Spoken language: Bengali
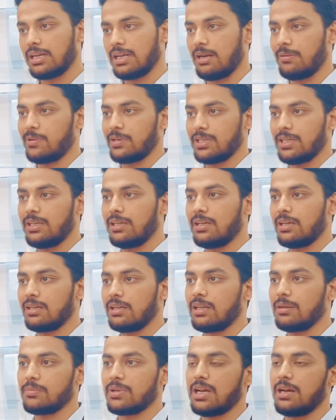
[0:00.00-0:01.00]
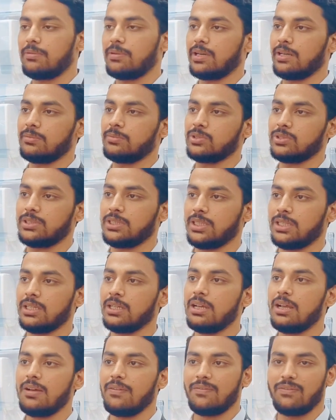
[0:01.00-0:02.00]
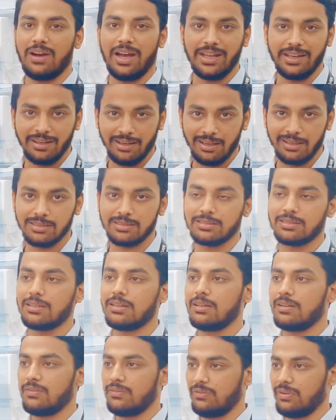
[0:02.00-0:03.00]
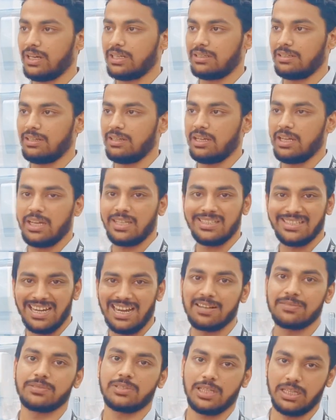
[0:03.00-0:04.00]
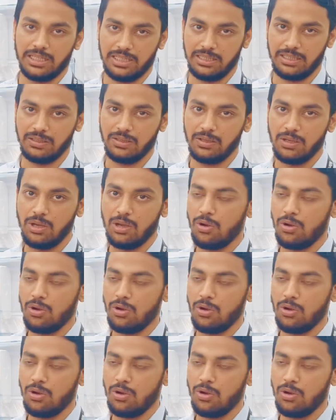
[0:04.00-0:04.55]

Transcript: খাবার কিনে আনলাম খাবারের মধ্যে ভাইরাস ব্যাকটেরিয়া জার্মস থাকে